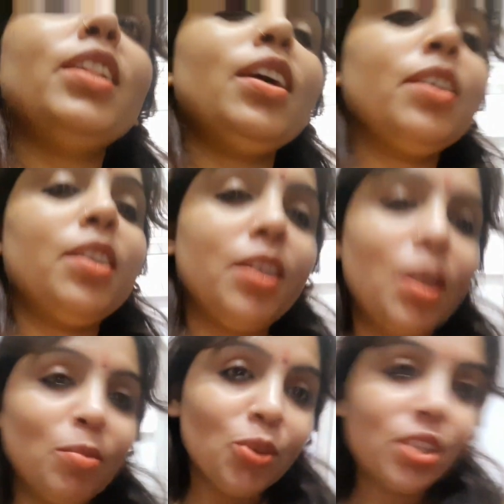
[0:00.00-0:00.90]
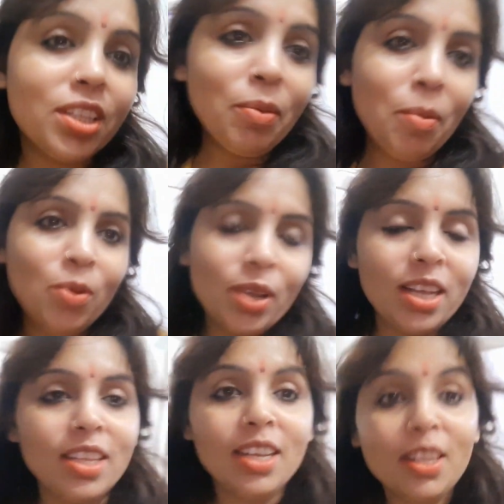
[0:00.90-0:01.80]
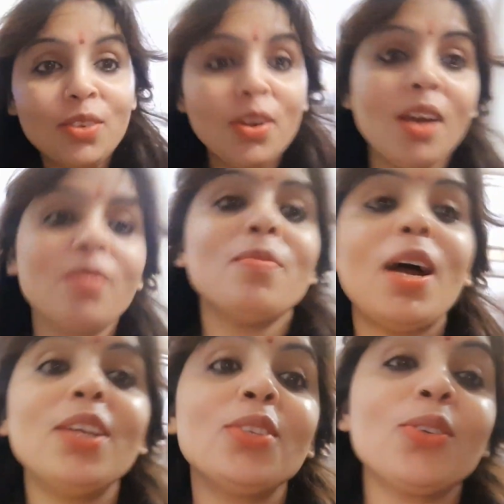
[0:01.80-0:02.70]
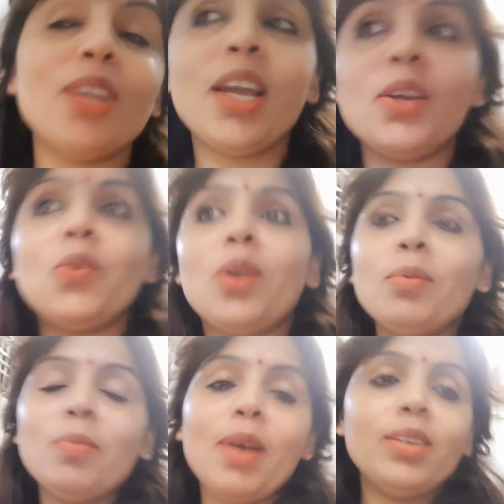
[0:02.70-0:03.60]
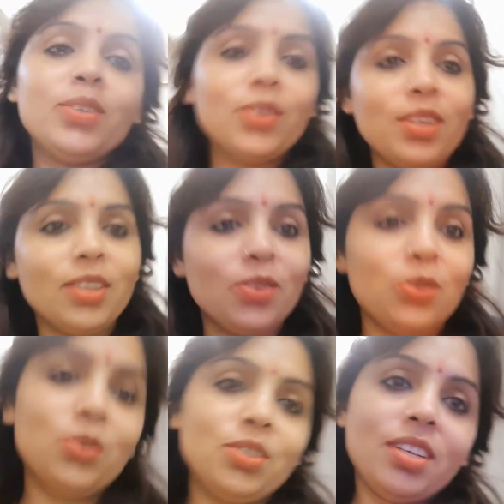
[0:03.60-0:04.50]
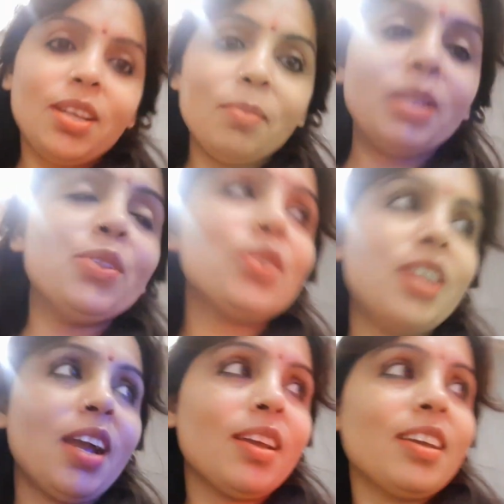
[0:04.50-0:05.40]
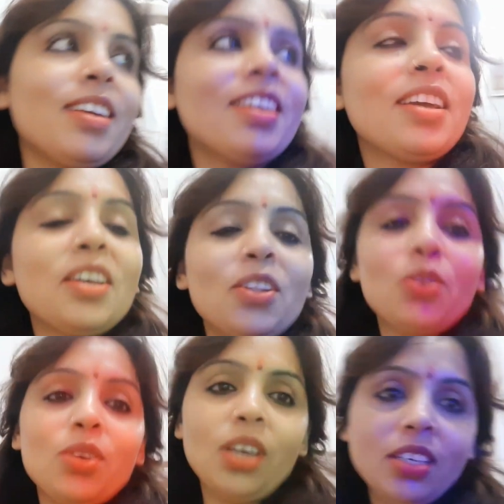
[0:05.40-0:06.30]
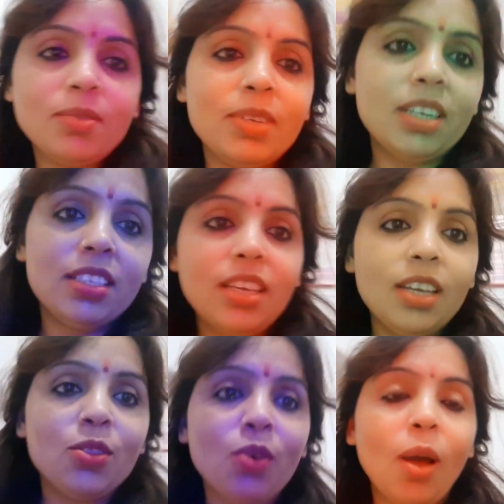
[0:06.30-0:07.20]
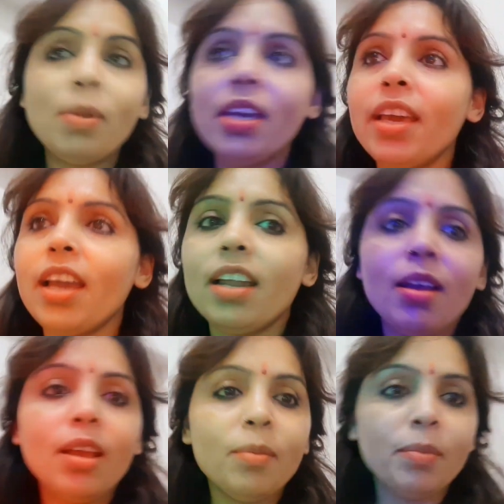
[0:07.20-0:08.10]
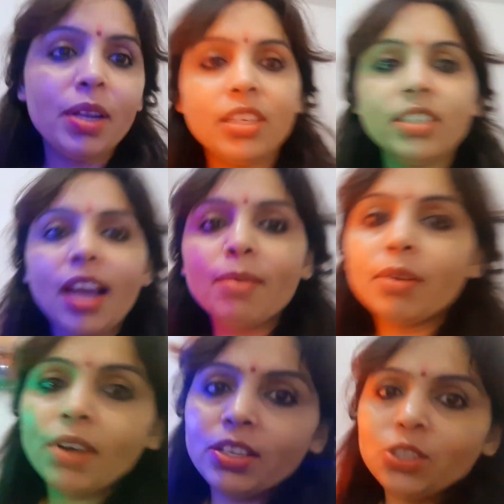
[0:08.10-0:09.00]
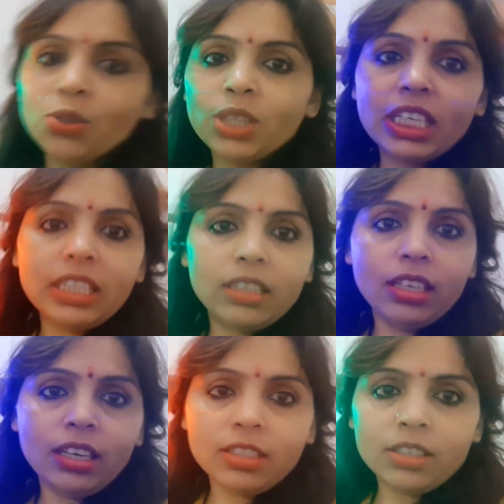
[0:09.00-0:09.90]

है गर्मी होती है तब हम लोग कहते हैं ना थोड़ा बारिश हो जाए और अभी बारिश हो रही है तो सोच रहे हैं बंद हो जाए तो ये इस वजह से तो अभी क्या है ना मैंने चाय भगवान जी को दे दी थी